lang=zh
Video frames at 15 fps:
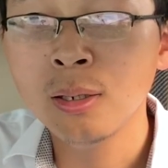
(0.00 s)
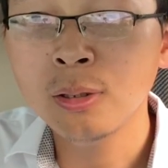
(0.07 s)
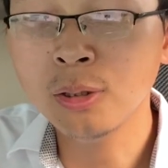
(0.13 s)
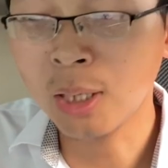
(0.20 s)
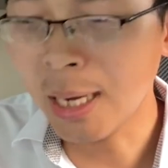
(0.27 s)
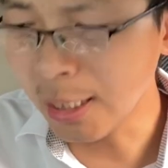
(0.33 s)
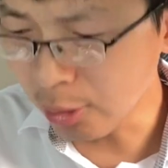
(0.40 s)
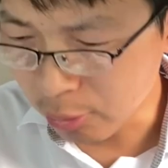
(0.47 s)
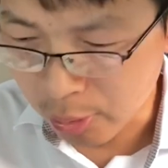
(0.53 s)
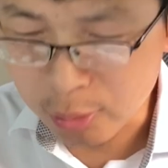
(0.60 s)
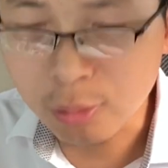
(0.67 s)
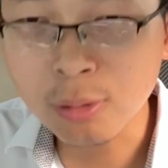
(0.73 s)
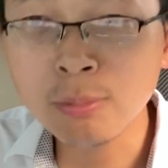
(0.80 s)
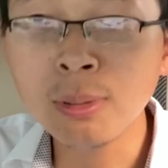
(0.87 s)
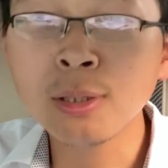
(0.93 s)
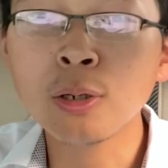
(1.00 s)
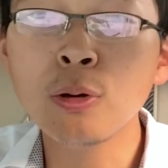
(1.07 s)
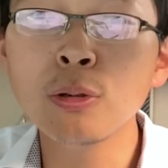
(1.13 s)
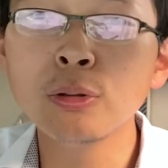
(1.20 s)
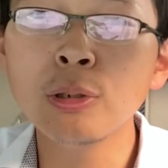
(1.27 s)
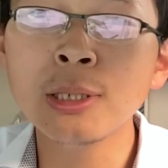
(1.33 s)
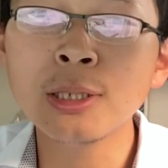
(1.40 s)
还有人说什么
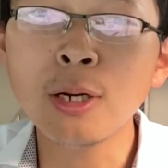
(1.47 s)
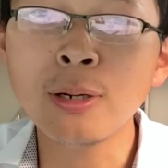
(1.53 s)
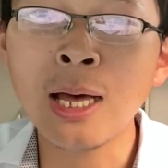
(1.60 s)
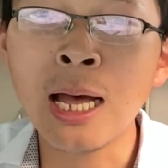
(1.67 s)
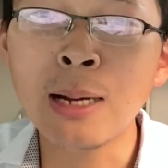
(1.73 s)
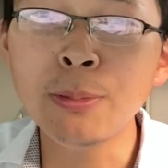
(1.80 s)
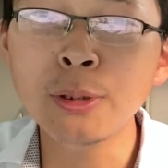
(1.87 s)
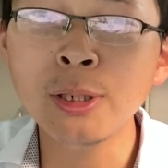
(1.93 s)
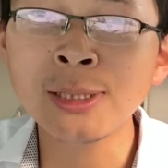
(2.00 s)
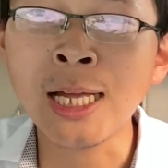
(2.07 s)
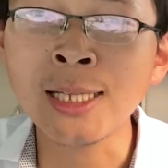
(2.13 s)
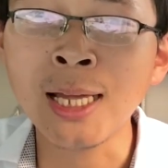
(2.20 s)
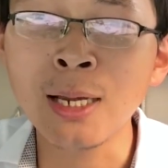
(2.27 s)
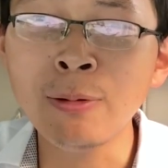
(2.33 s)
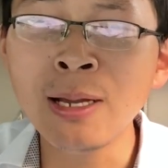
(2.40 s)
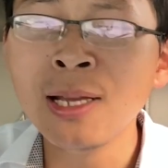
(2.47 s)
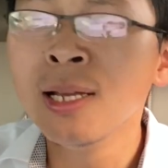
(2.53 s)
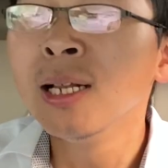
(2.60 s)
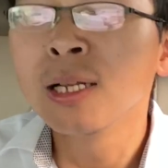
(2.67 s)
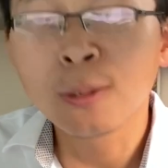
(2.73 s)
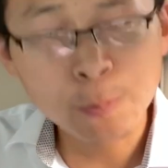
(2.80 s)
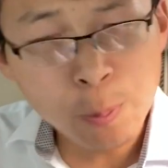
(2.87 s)
共军造了航母要打台湾，
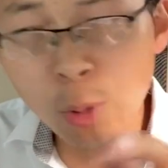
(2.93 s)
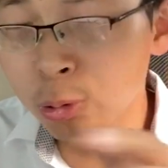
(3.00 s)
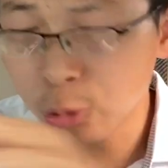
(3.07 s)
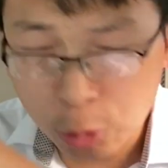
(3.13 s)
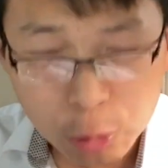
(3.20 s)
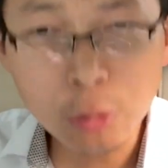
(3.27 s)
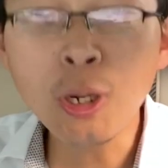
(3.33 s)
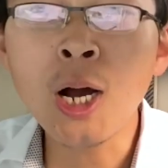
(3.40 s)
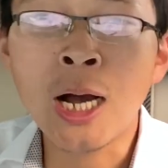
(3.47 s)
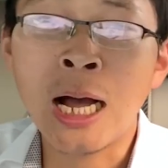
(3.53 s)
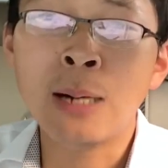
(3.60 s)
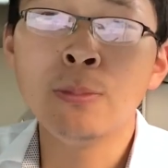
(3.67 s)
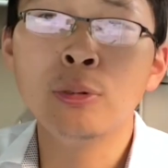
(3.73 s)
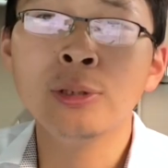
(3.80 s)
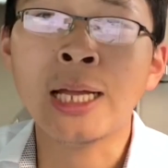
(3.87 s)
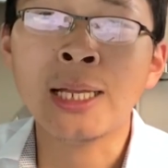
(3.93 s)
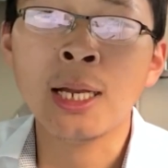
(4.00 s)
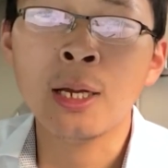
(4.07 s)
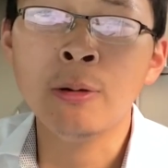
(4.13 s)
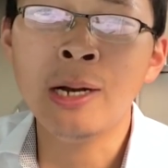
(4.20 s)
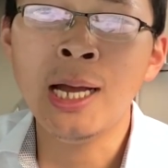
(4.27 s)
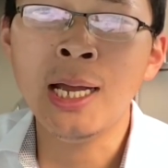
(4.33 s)
不需要航母打
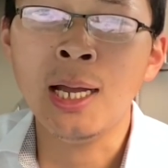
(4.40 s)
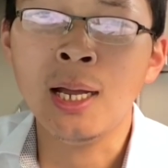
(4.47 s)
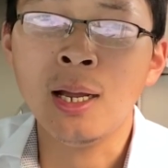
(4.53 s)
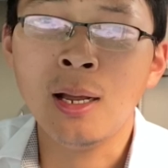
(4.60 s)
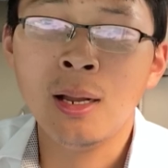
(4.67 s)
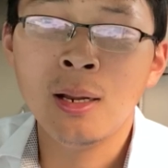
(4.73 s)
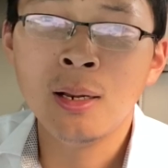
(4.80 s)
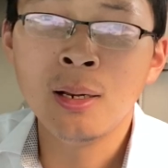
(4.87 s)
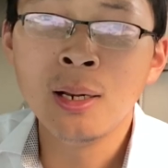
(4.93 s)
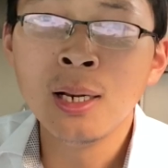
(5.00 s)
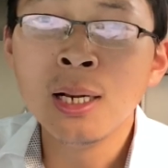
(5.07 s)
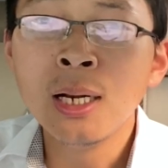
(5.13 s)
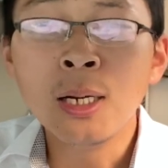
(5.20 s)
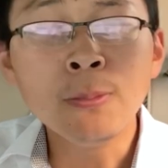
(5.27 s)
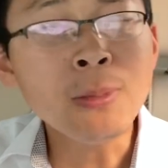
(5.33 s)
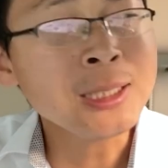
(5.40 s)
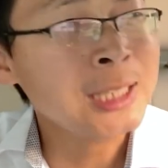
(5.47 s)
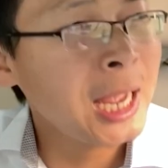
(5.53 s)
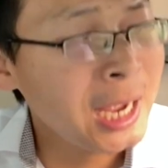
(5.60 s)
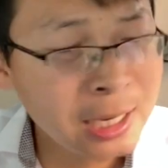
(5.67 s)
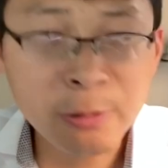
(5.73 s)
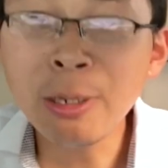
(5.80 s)
台湾？那
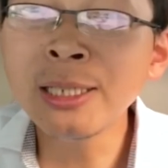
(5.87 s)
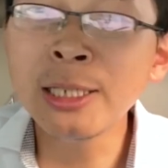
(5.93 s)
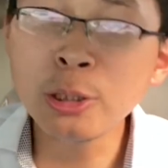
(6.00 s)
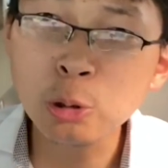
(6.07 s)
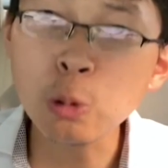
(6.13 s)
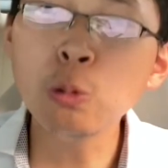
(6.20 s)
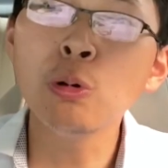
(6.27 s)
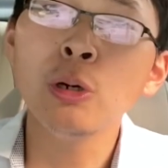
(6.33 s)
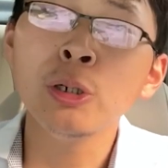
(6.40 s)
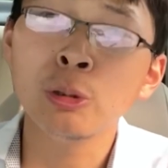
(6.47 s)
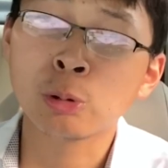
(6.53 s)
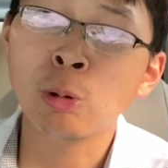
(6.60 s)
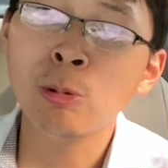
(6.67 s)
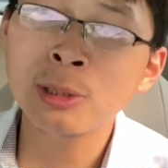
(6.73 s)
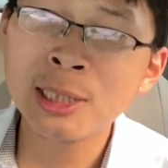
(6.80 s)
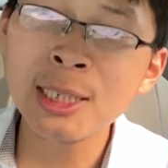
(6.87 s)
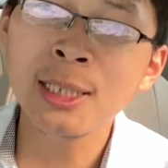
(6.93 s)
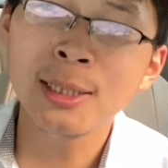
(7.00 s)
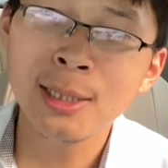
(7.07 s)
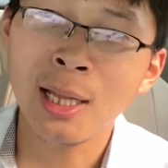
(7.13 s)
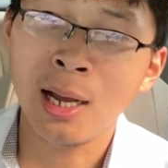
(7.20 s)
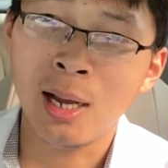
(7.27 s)
台湾离中国有多
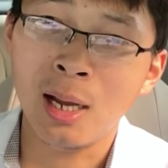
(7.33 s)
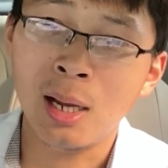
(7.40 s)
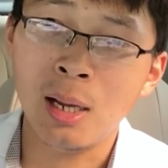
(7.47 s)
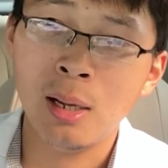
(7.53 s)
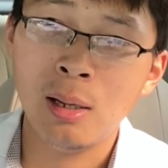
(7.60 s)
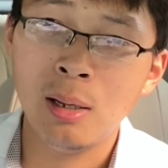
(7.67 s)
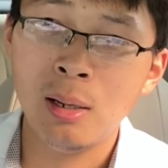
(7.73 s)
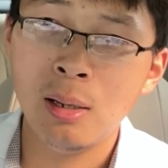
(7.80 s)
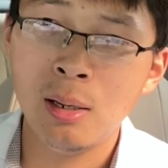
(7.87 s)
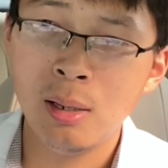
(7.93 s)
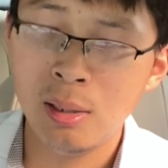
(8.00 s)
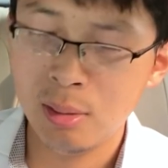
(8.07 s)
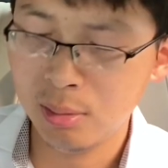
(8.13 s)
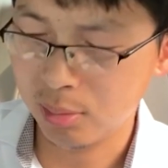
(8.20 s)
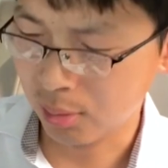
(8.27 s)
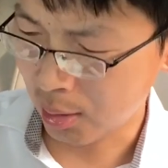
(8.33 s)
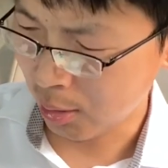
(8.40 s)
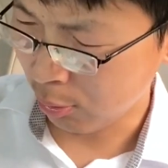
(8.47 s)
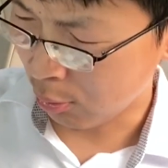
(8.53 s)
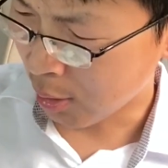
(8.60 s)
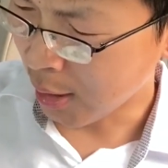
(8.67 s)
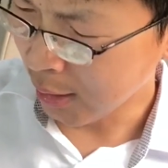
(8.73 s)
近呐？哎，
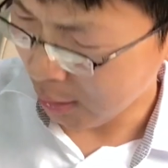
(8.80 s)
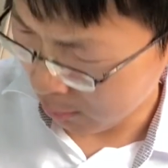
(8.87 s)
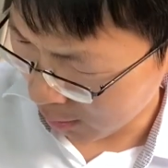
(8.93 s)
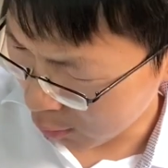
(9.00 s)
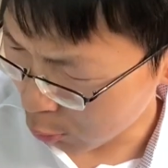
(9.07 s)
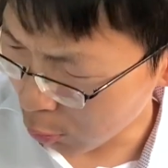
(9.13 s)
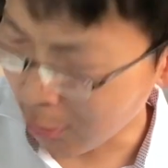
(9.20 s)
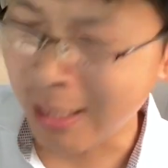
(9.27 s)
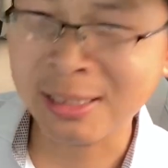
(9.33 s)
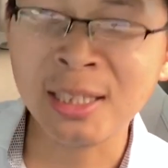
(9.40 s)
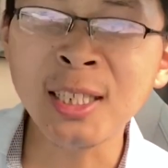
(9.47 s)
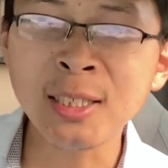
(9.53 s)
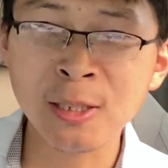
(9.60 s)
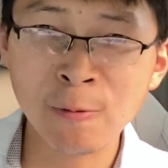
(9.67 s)
我跟你们说话真的是